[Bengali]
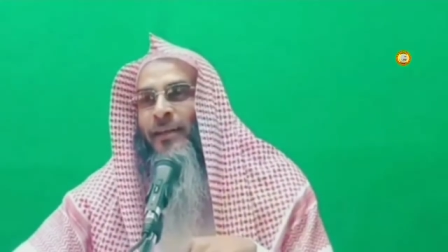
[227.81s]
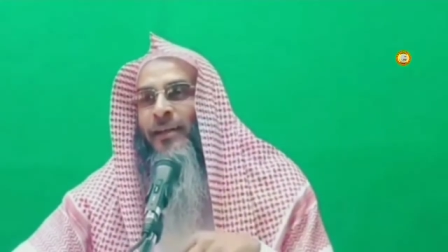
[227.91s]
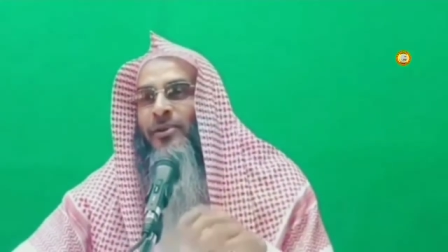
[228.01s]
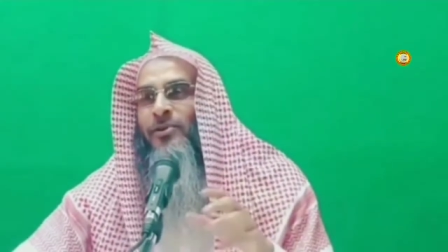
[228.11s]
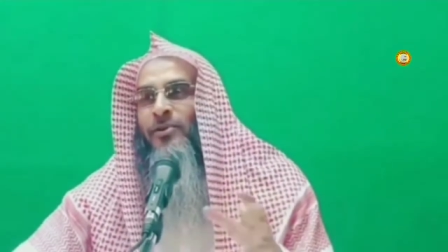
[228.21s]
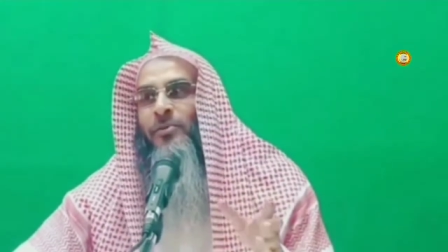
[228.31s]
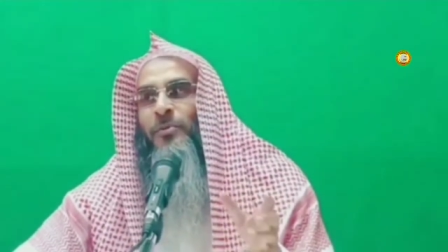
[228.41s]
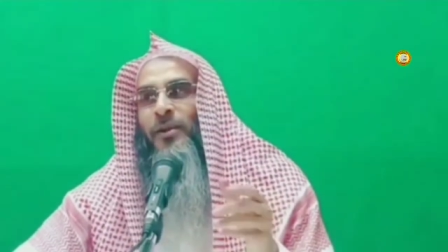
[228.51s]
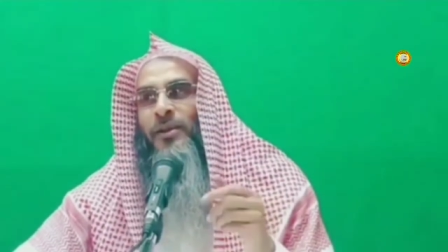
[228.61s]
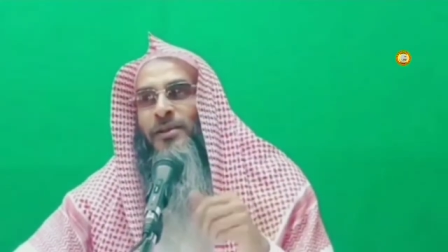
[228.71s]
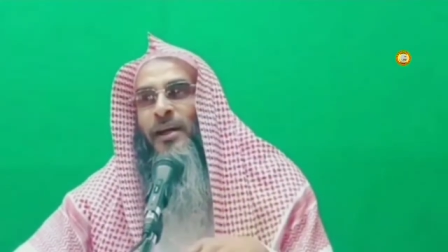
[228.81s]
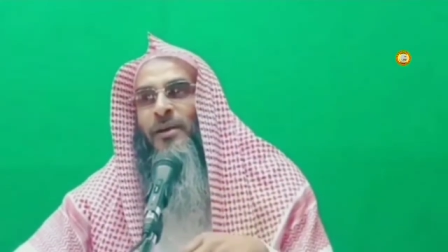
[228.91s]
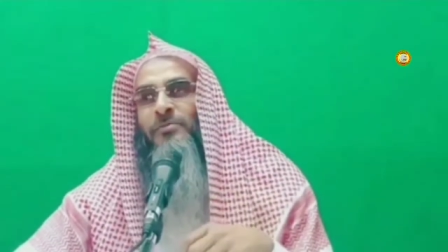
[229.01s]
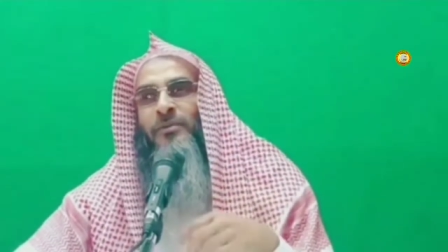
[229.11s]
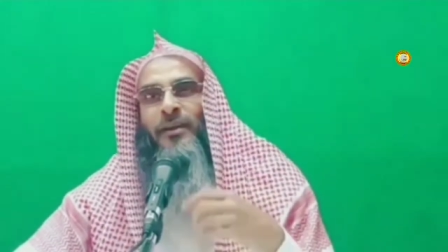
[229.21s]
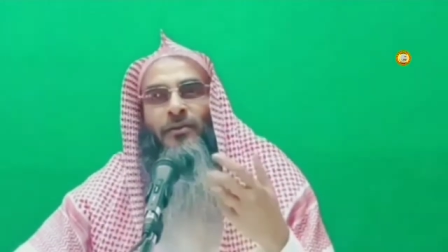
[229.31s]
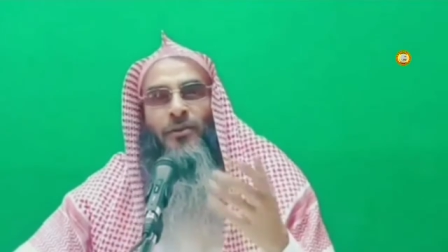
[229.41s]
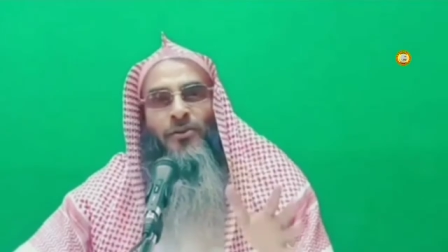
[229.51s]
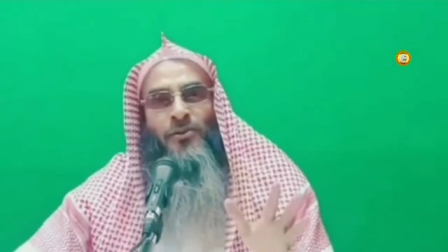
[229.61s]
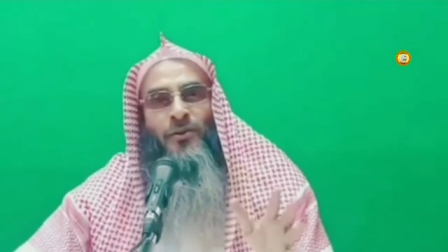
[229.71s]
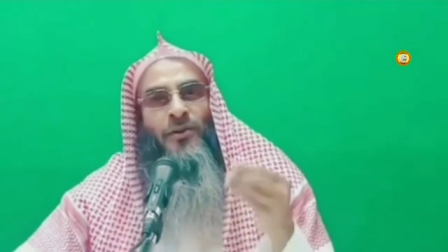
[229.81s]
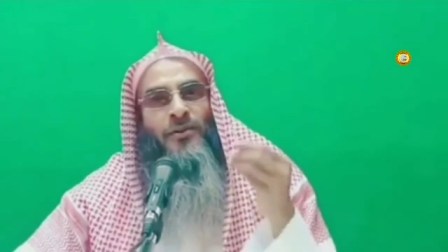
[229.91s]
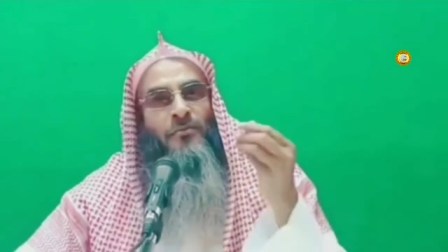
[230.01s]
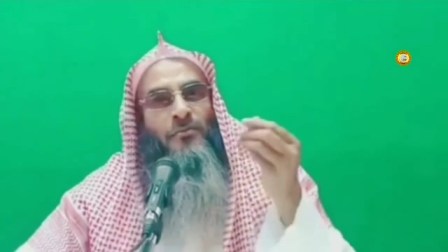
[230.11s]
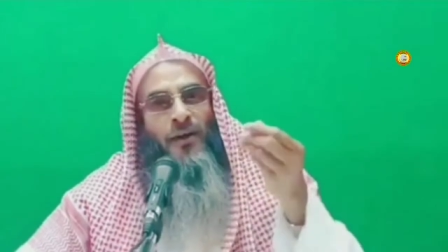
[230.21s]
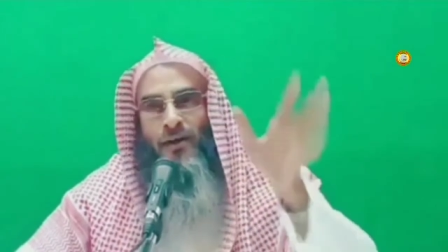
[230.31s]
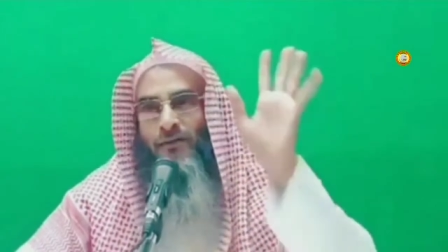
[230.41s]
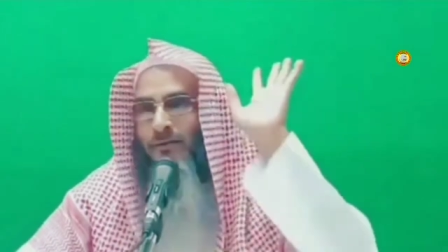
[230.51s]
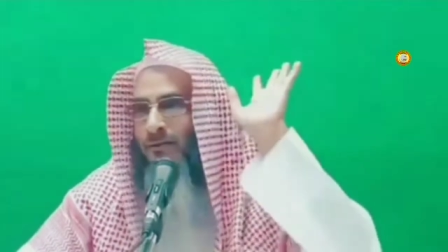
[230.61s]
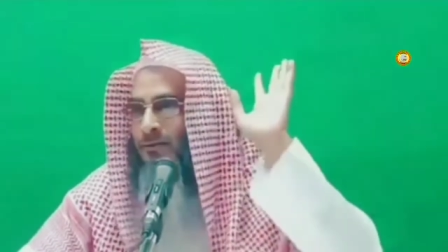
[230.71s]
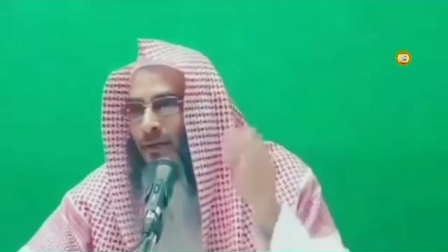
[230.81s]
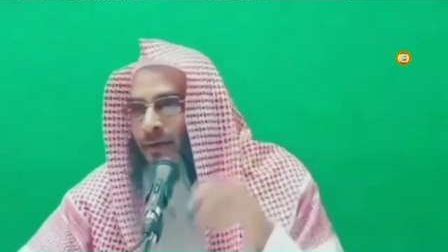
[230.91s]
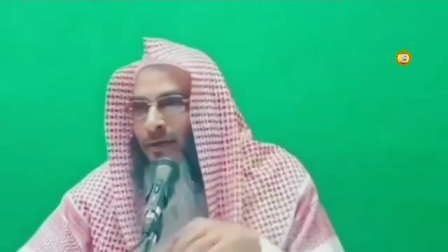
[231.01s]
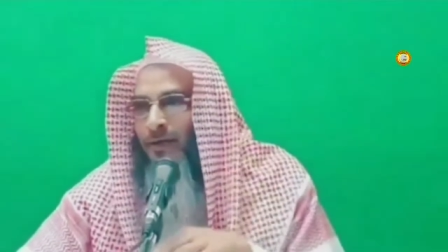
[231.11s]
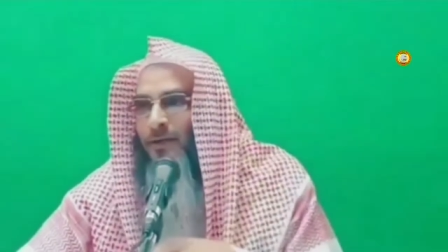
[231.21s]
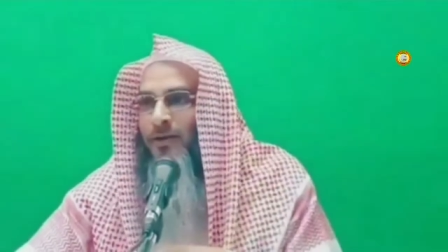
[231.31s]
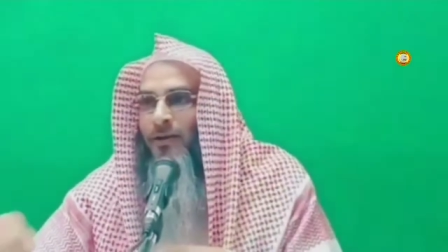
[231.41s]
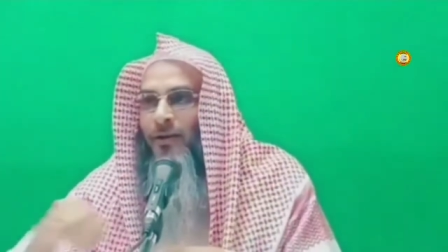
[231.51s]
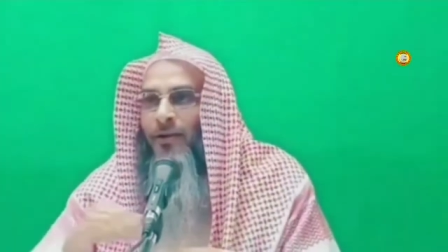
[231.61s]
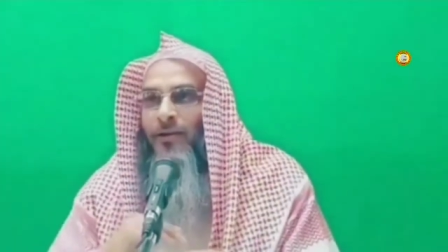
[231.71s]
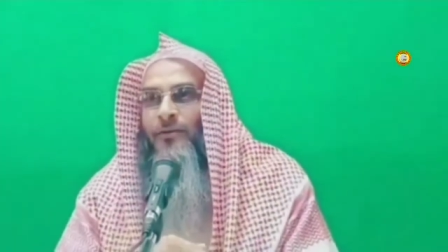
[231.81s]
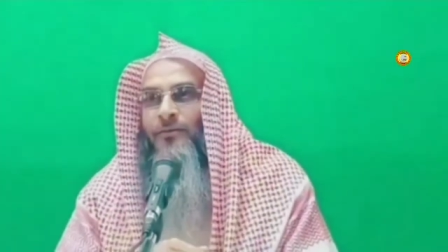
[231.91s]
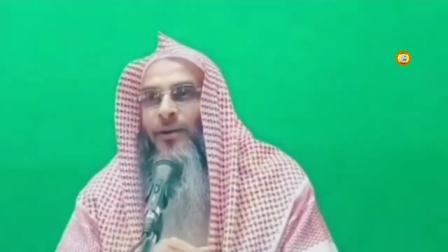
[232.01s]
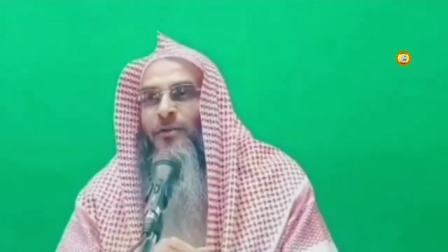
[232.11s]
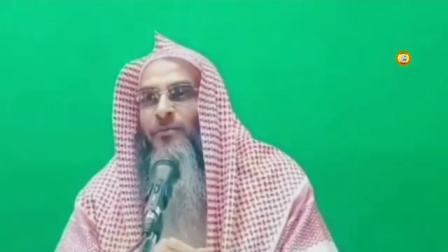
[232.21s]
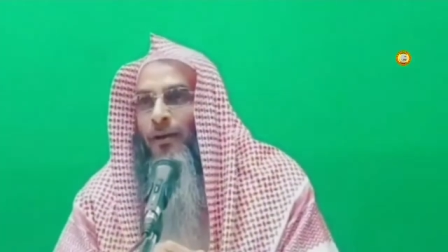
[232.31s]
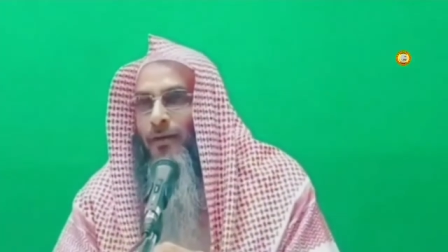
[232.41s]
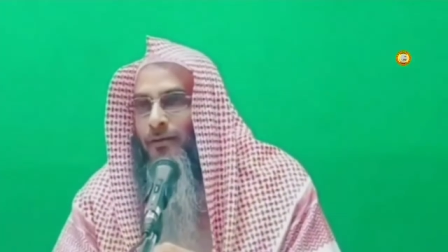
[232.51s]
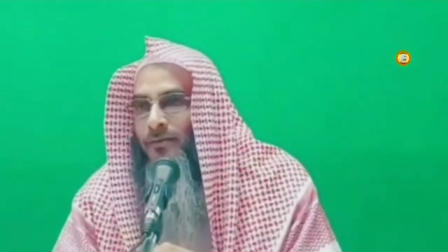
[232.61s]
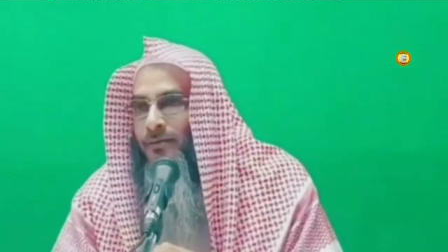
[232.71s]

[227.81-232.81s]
কিছুক্ষণ পরে সাপ তাকে দংশন করেছে মারা গেছে সকালে খবর পেলাম মারা গেছে